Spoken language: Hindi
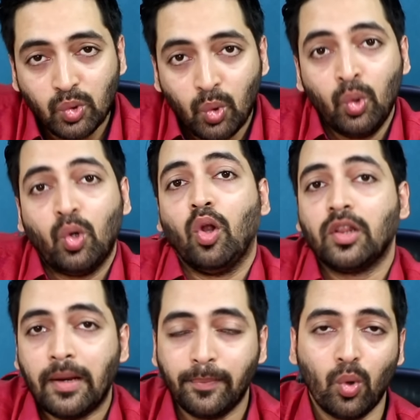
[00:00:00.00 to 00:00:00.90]
रोज खून
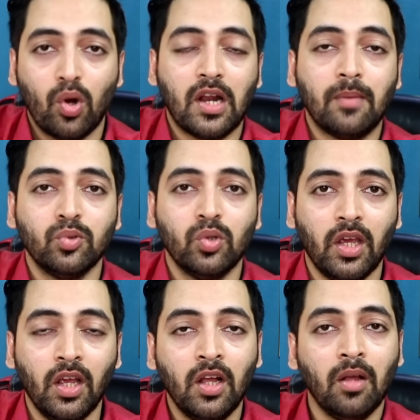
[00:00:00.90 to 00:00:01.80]
खोलता है पोगो का नाम सुन
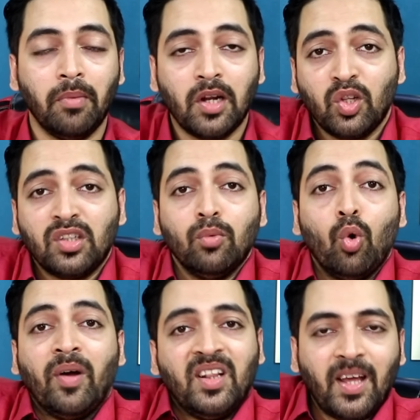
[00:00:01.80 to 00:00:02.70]
के मेरा तो एकदम
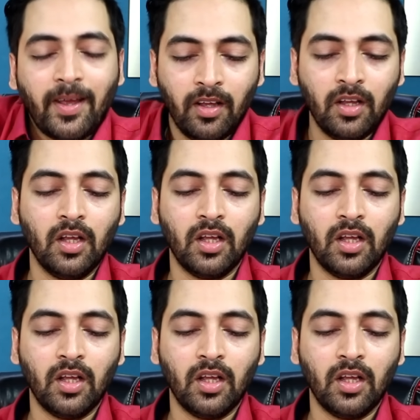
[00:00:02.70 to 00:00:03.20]
उबलता है